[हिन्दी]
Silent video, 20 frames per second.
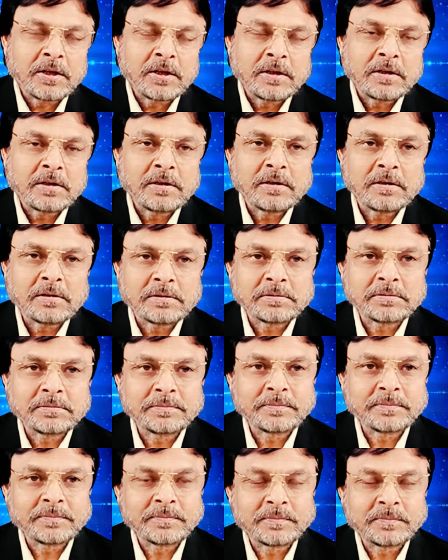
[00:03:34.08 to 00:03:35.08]
आ,
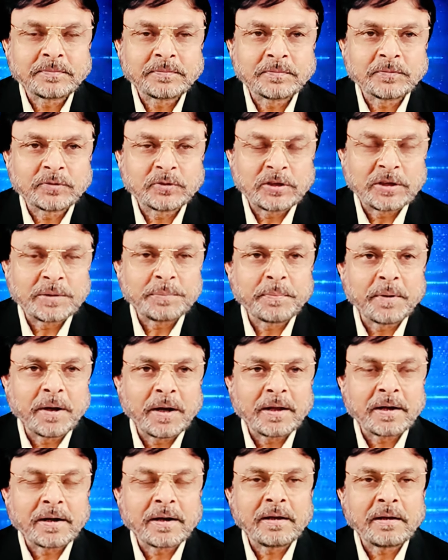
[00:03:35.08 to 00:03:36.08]
मुझे
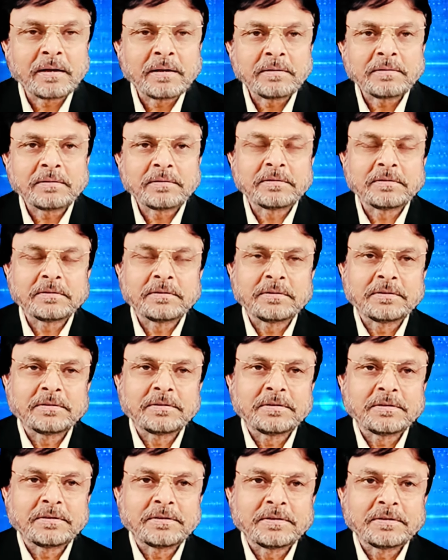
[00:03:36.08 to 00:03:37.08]
मारा
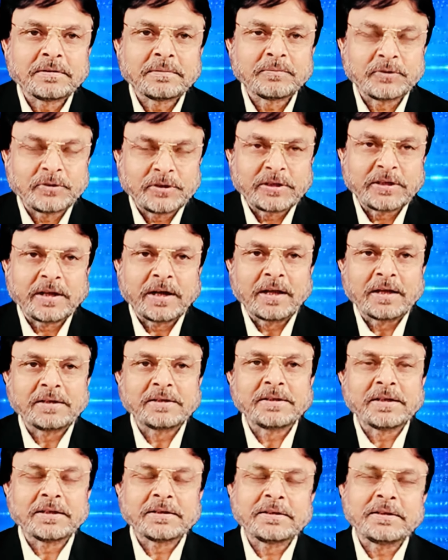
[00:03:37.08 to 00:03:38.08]
मुझे
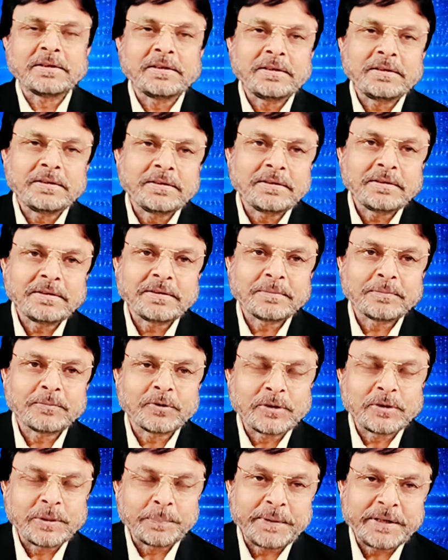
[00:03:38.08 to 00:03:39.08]
गालियाँ दी मुझे
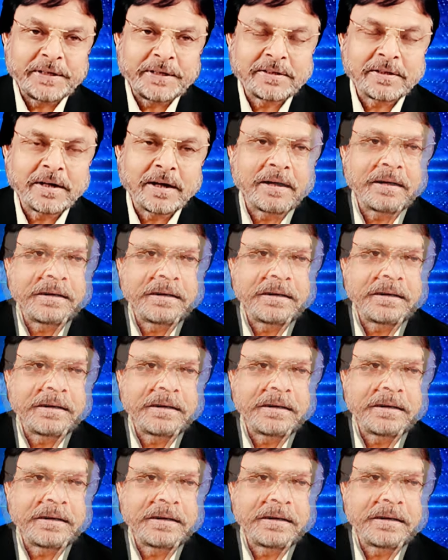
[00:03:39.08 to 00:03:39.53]
पीटा